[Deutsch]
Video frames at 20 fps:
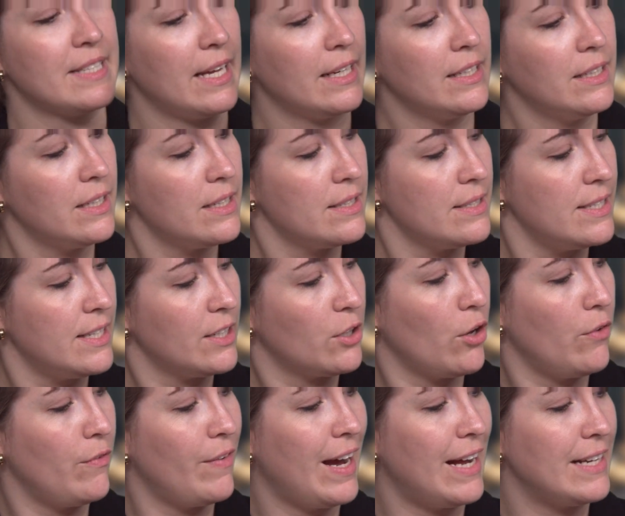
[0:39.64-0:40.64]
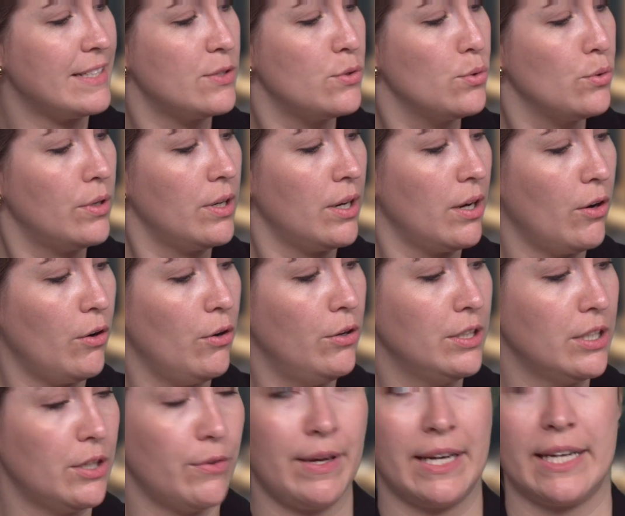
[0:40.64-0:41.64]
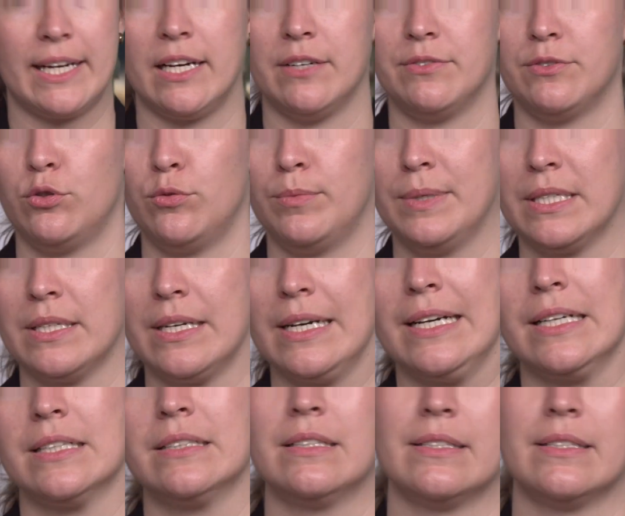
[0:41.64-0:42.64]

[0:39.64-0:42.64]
anderes. Hier können wir halt Zug und Querkräfte übertragen.